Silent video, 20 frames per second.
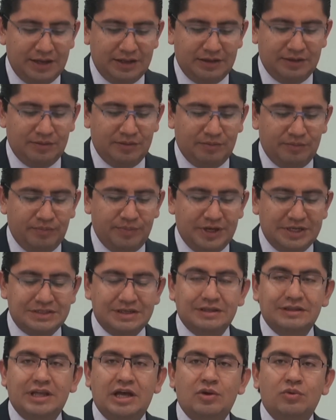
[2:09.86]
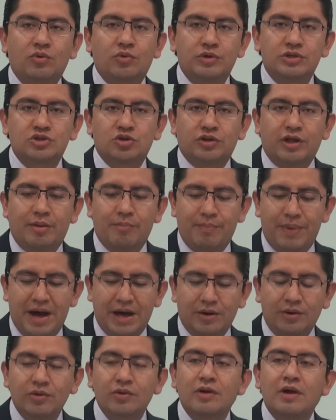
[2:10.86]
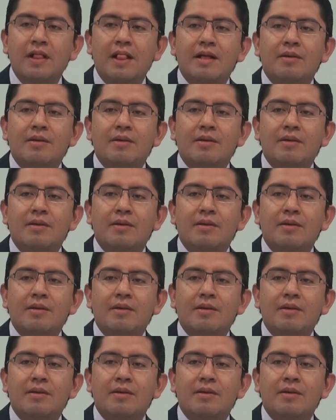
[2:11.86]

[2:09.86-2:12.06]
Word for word: en presentar un juicio de amparo